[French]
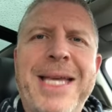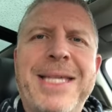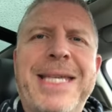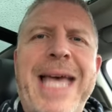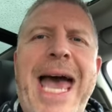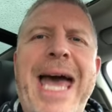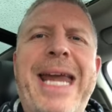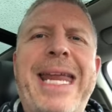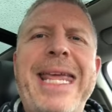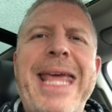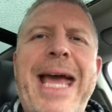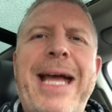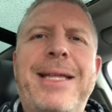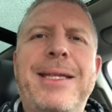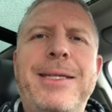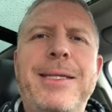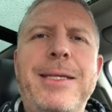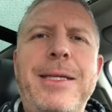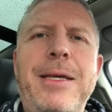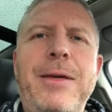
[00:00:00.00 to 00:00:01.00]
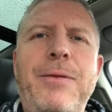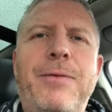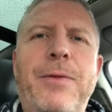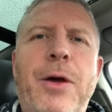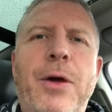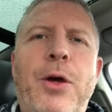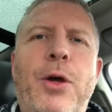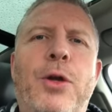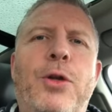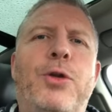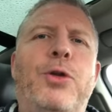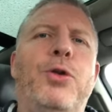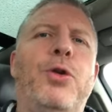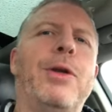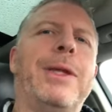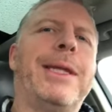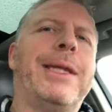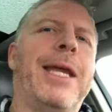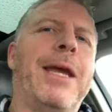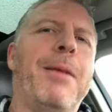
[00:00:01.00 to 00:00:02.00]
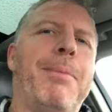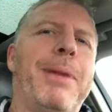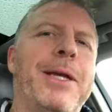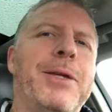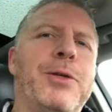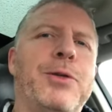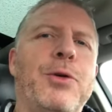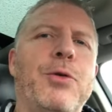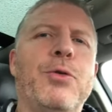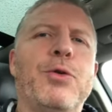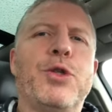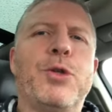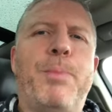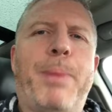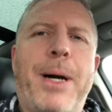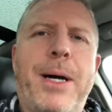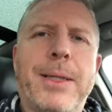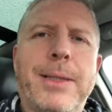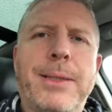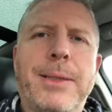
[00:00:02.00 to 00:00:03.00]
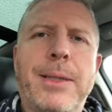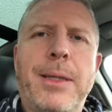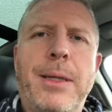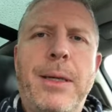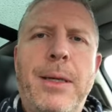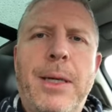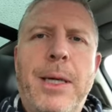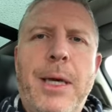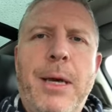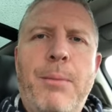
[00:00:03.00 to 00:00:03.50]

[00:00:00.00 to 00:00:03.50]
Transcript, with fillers: ça réactive toutes tes blessures du passé,